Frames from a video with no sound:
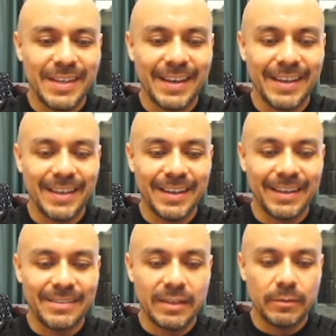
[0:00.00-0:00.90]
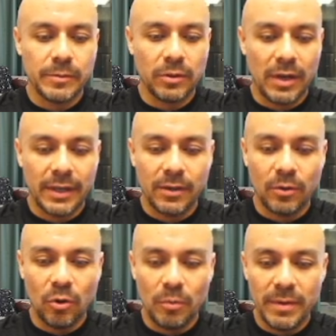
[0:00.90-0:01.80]
que, que, nos estamos viendo, aquí
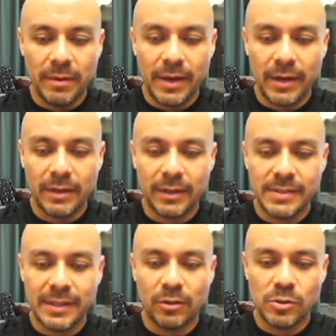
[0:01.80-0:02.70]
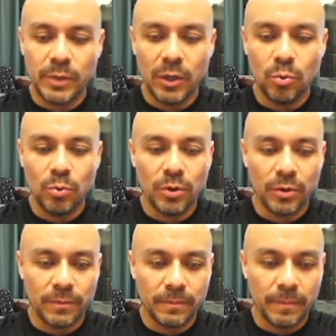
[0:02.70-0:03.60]
Colombia, vean, desde el
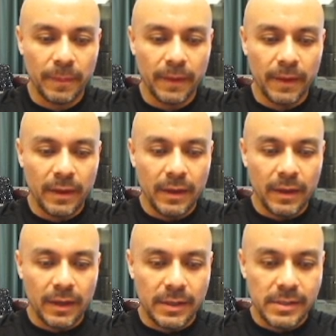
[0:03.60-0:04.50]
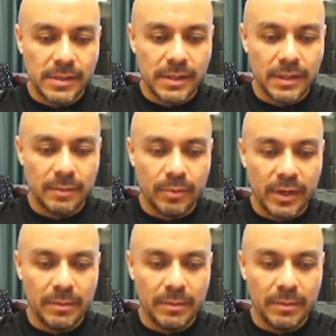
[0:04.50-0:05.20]
2001, este, por ahí vi